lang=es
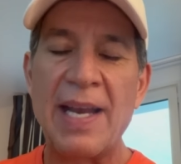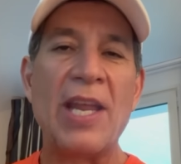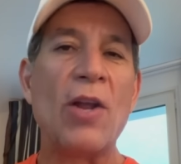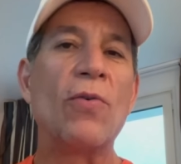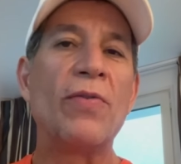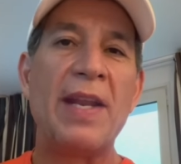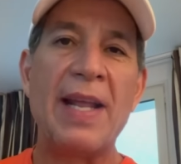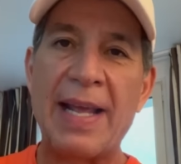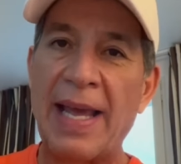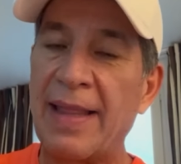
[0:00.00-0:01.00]
ningún
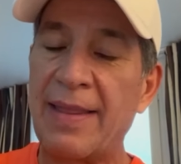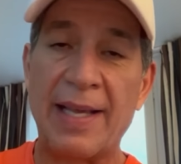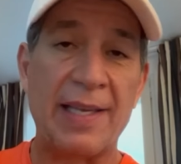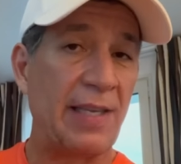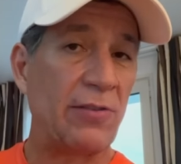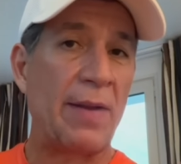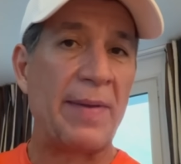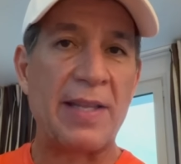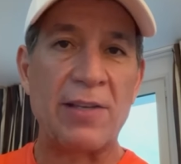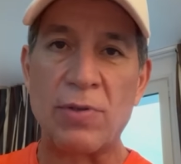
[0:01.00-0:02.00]
dirigente, quizás
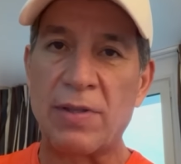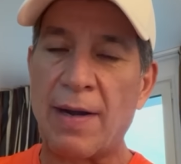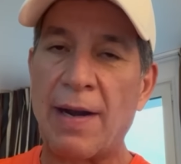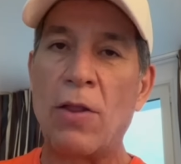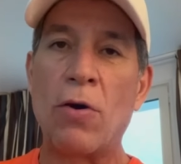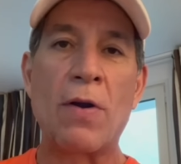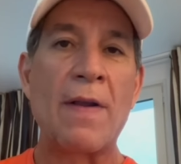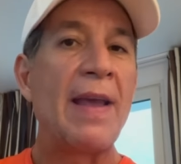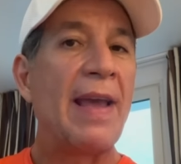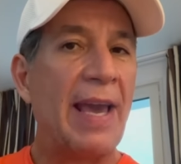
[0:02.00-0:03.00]
solamente su
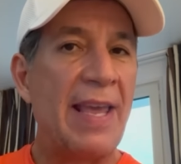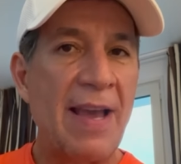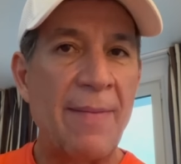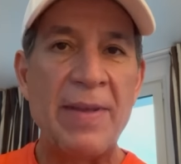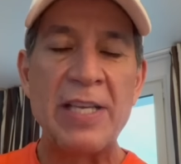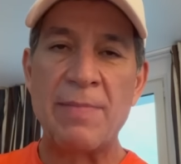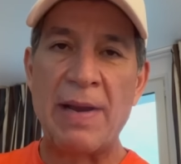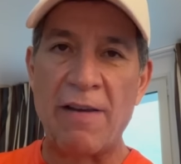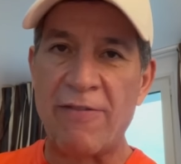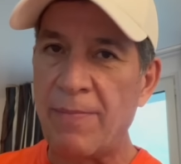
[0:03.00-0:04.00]
entrenador, ella misma y
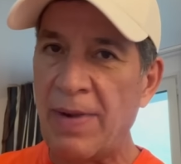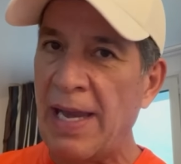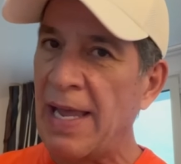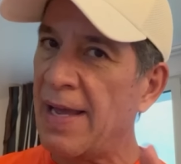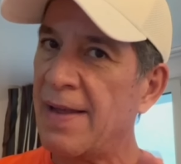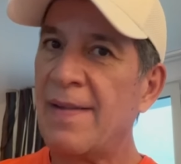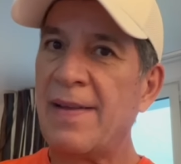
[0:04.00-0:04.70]
la familia,